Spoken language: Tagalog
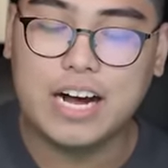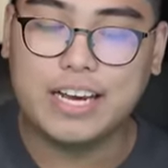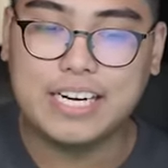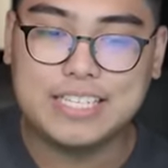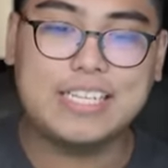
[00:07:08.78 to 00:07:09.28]
Ang
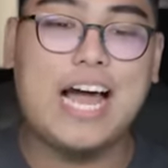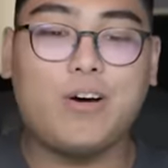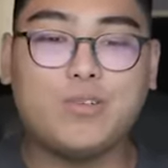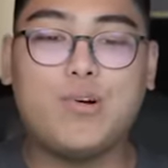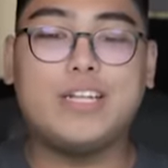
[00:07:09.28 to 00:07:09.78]

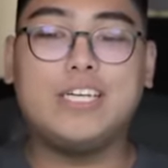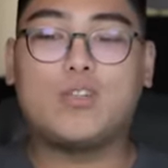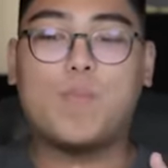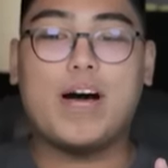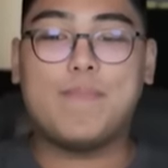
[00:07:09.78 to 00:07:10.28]
kinatatakot ko lang
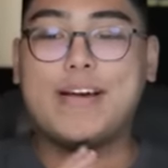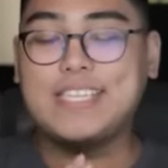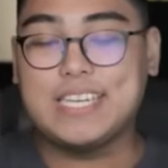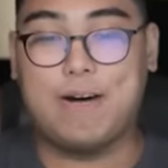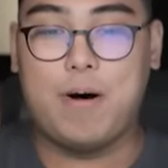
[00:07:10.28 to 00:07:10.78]
dito ito, baka may
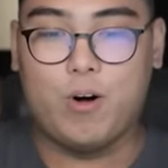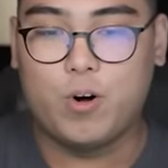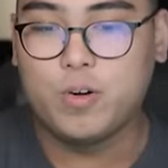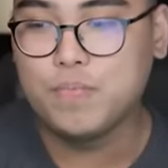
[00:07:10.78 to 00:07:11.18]
scam ako.